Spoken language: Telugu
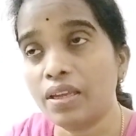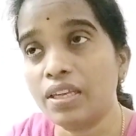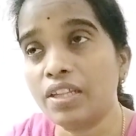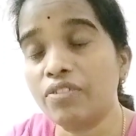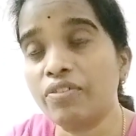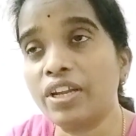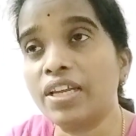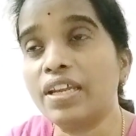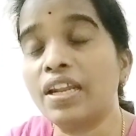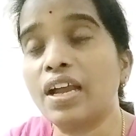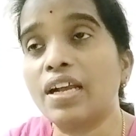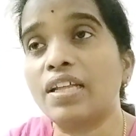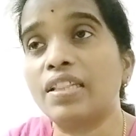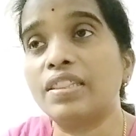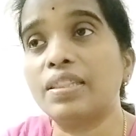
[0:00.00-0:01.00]
ఇదివరకు
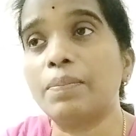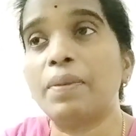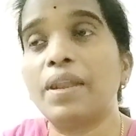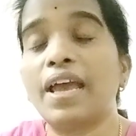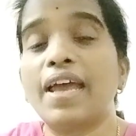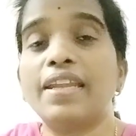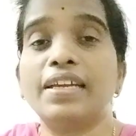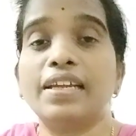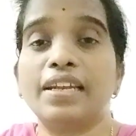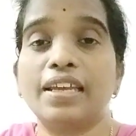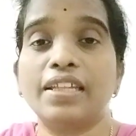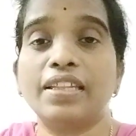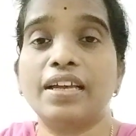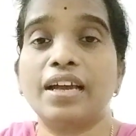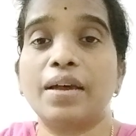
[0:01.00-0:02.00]
నాకు అంత ప్లానింగ్
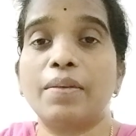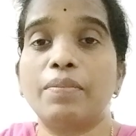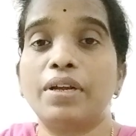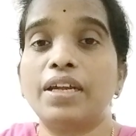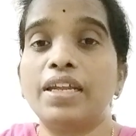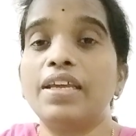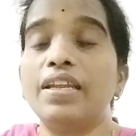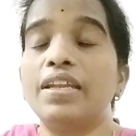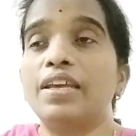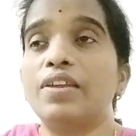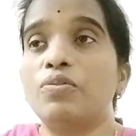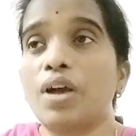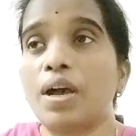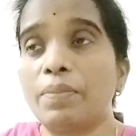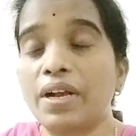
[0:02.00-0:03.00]
లేదు కాబట్టి
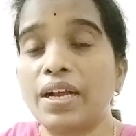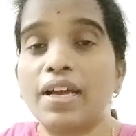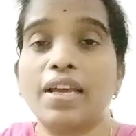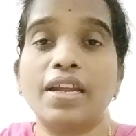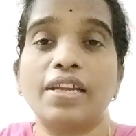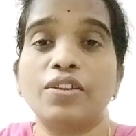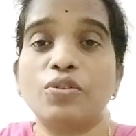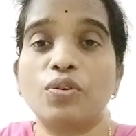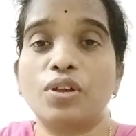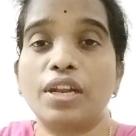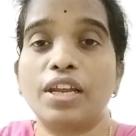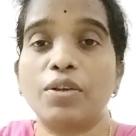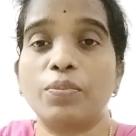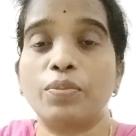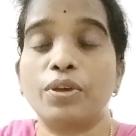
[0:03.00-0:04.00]
నేను ఆ బంగారాన్ని
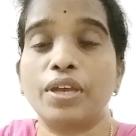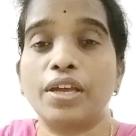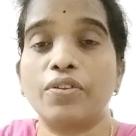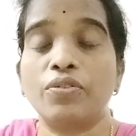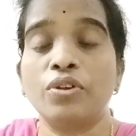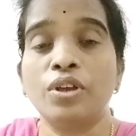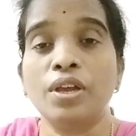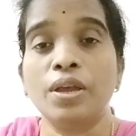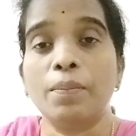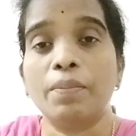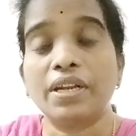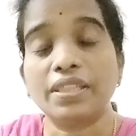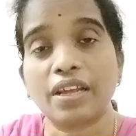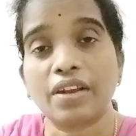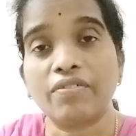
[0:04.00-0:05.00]
కొనలేకపోయాను
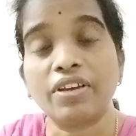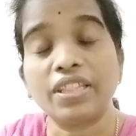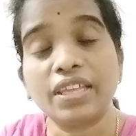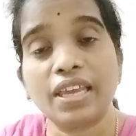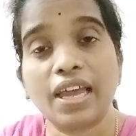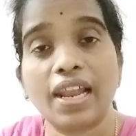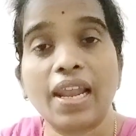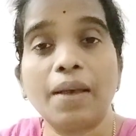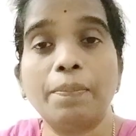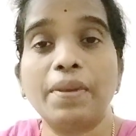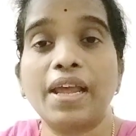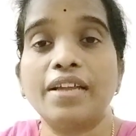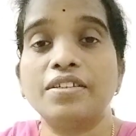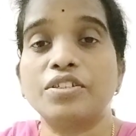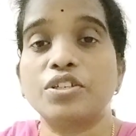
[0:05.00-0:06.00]
మరి తర్వాత ఎలా
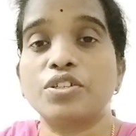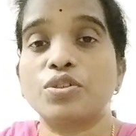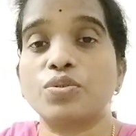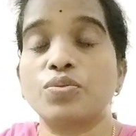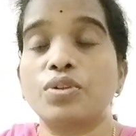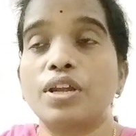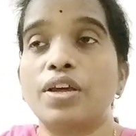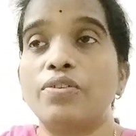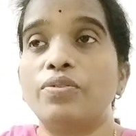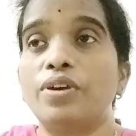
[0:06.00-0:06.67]
ప్లాన్ చేసుకున్నాను